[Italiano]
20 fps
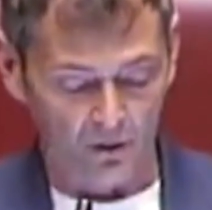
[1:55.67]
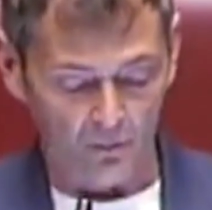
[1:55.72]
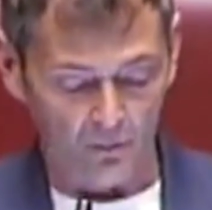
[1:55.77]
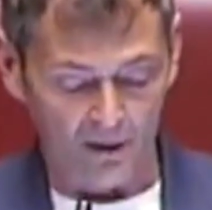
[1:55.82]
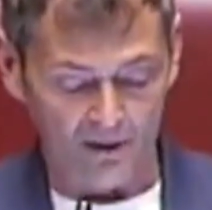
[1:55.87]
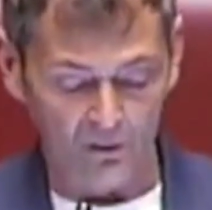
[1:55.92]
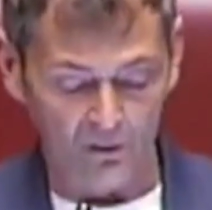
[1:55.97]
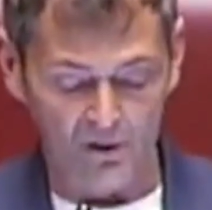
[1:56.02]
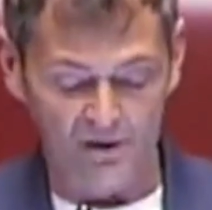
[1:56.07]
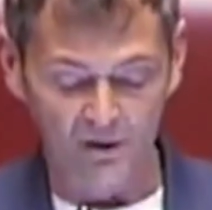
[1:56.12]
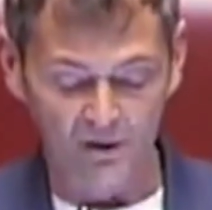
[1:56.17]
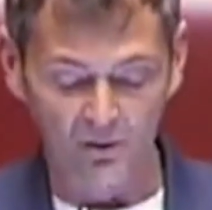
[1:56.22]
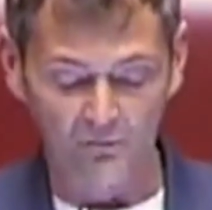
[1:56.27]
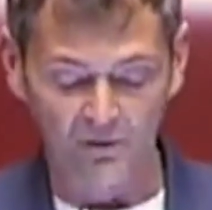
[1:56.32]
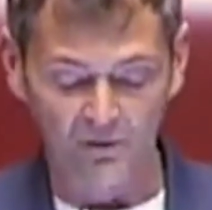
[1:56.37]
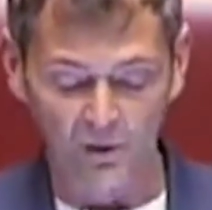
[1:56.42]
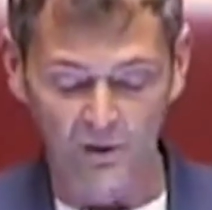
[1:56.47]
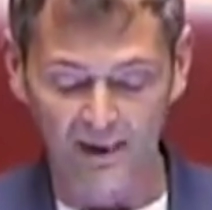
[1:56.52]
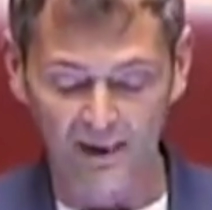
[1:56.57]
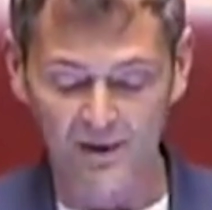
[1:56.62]
quanto lo è stato
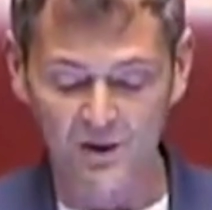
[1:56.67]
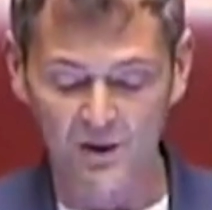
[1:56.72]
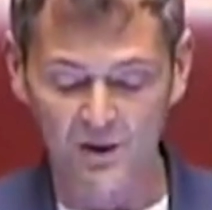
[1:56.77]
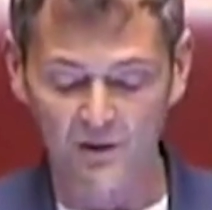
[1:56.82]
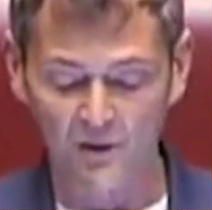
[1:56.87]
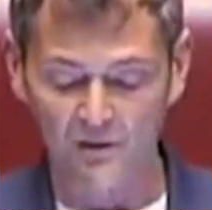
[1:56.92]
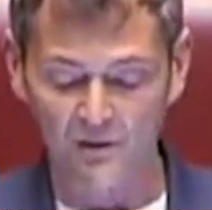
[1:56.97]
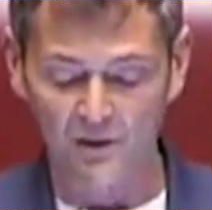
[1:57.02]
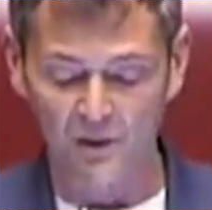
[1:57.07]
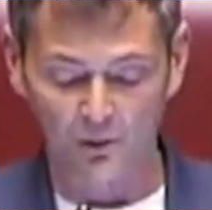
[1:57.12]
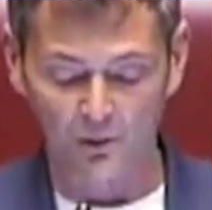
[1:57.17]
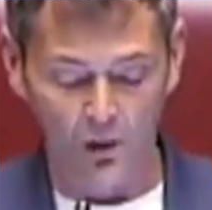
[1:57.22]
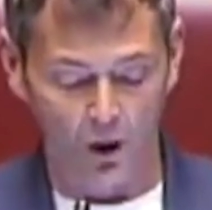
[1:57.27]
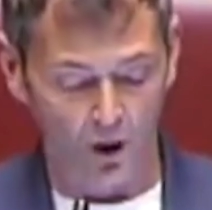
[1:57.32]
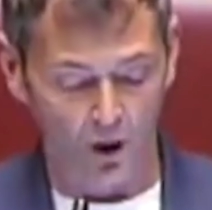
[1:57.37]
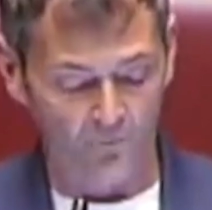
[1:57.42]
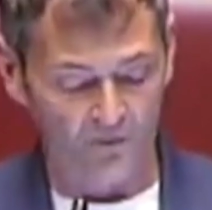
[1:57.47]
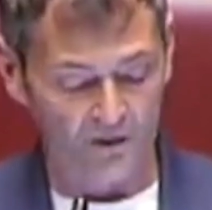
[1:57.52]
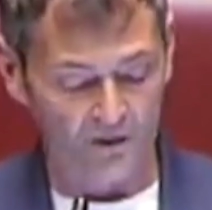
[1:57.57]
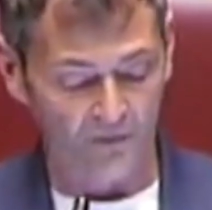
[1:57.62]
finora la gestione del
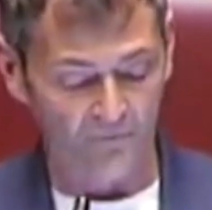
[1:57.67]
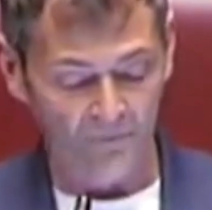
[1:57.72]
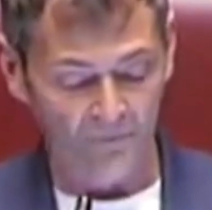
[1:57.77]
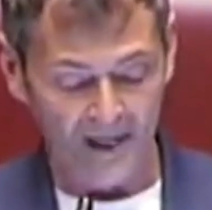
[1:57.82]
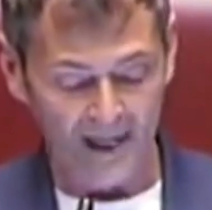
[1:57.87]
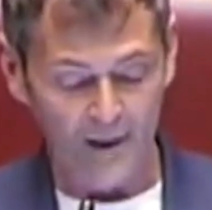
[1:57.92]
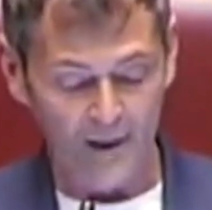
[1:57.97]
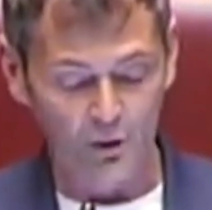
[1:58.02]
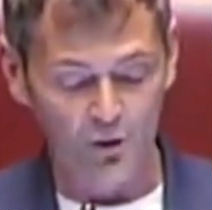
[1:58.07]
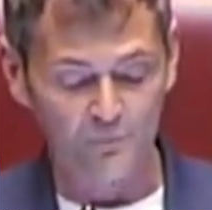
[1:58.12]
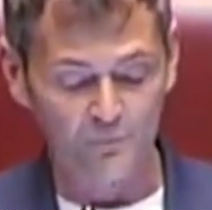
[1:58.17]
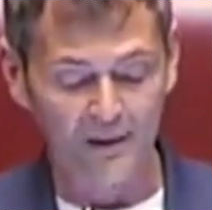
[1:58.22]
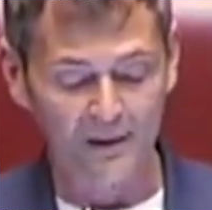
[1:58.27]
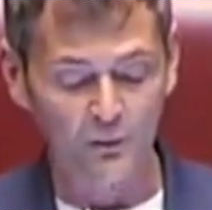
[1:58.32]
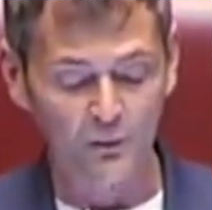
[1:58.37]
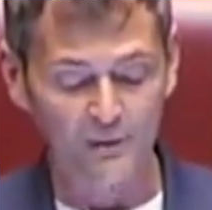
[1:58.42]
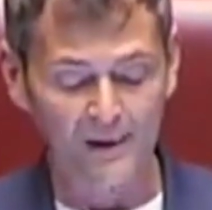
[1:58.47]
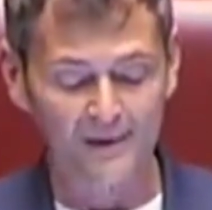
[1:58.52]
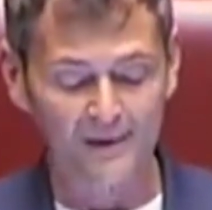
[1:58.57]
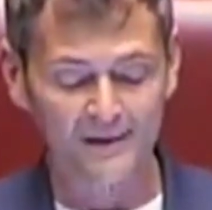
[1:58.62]
Covid, è lo
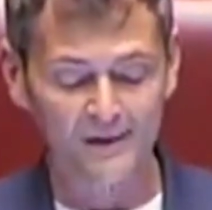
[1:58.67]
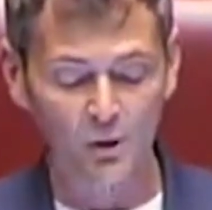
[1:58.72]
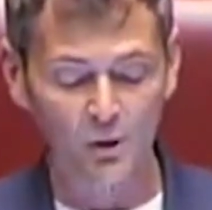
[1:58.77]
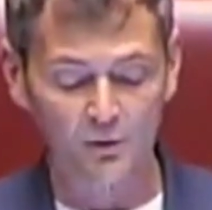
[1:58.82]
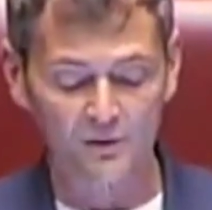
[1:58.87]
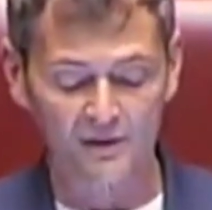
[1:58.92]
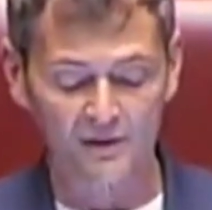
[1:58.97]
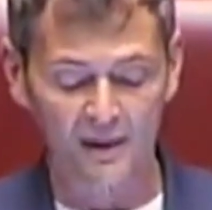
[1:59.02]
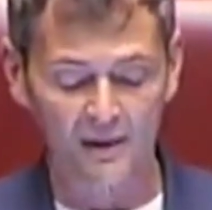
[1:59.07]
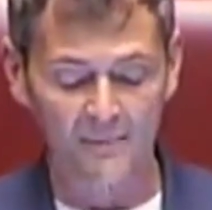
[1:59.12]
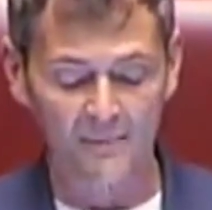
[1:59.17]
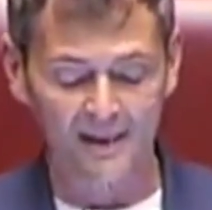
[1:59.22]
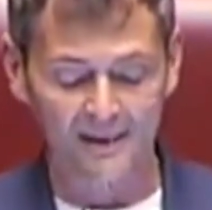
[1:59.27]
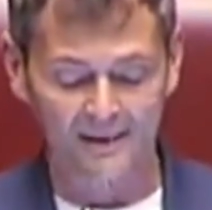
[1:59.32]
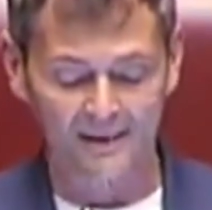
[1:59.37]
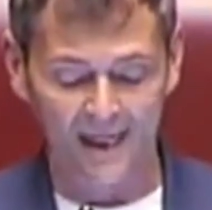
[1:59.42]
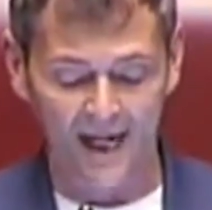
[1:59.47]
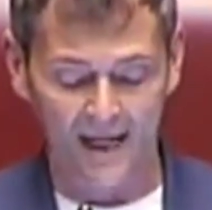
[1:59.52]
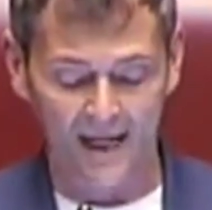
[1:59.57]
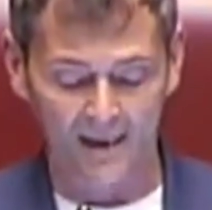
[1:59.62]
specchio del disordine
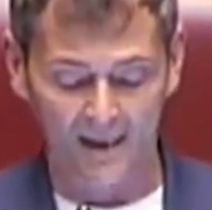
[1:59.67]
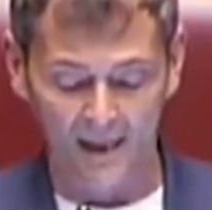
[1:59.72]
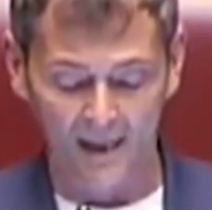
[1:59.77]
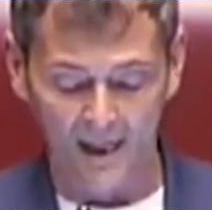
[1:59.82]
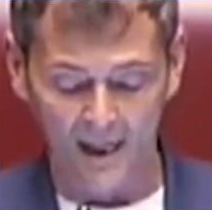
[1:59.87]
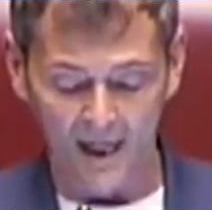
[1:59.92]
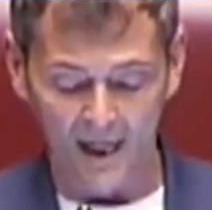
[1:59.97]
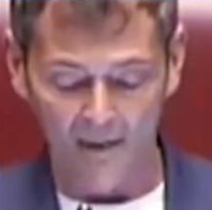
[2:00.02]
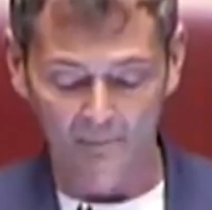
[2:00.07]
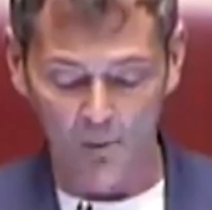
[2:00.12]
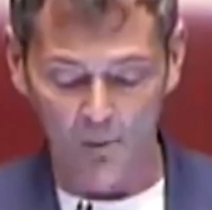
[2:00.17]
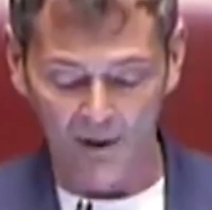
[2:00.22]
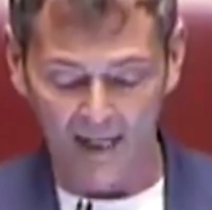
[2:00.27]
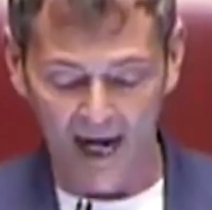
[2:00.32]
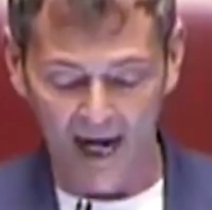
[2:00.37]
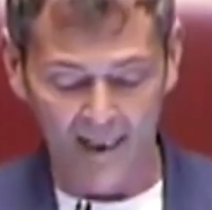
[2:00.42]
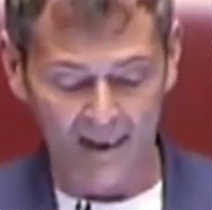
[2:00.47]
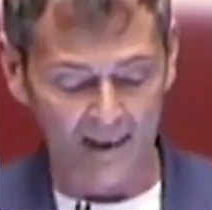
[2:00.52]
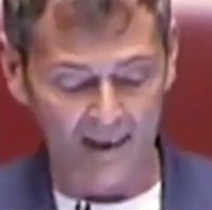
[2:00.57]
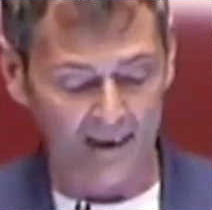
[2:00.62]
mentale e
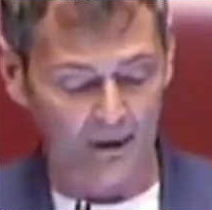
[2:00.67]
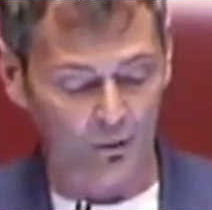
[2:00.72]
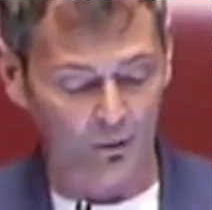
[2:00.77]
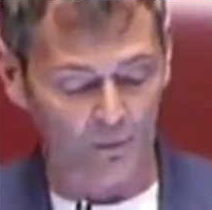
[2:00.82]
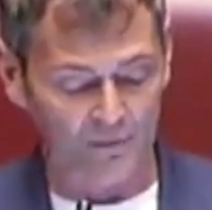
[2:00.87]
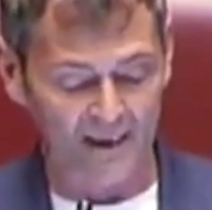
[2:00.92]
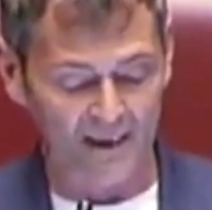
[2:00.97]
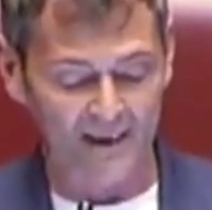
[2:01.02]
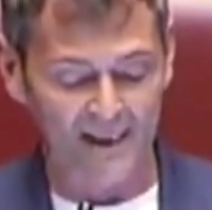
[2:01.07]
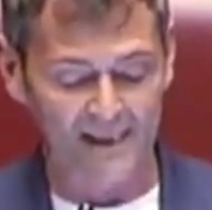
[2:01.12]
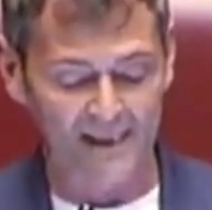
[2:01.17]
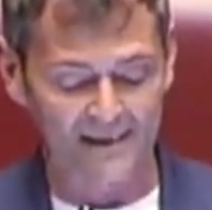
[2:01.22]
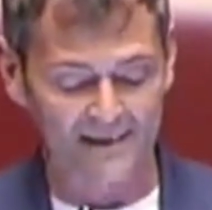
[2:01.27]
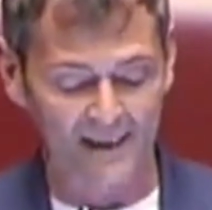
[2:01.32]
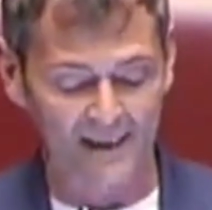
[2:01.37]
morale che domina nelle